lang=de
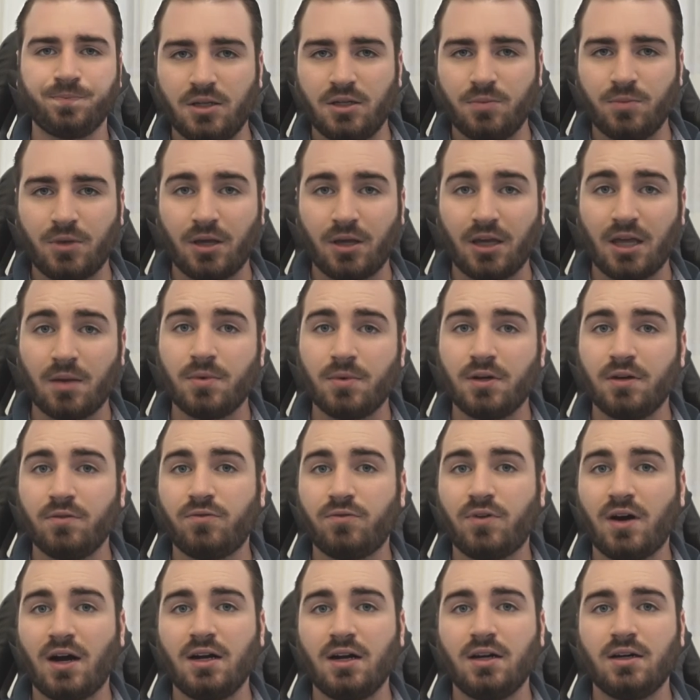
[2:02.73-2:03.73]
Im gegebenen
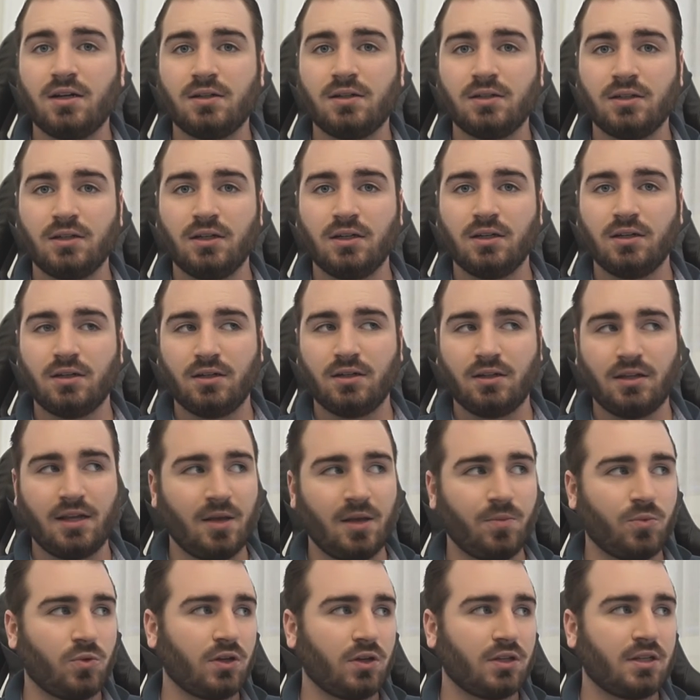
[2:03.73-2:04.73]
Fall
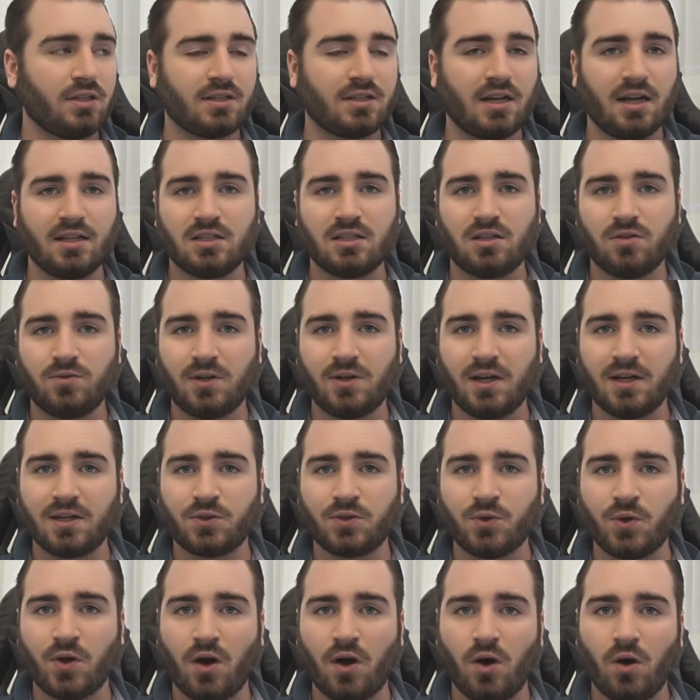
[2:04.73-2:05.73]
hebt euch das Ganze
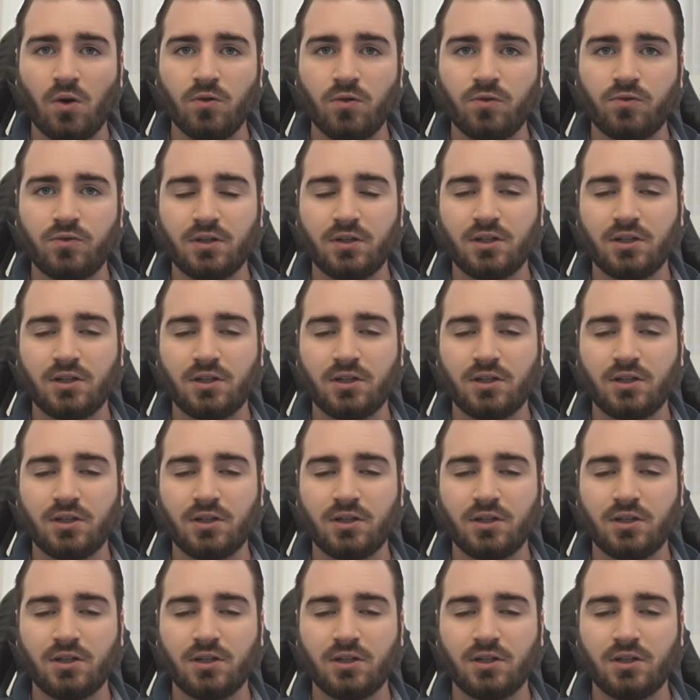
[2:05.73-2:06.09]
vielleicht noch auf.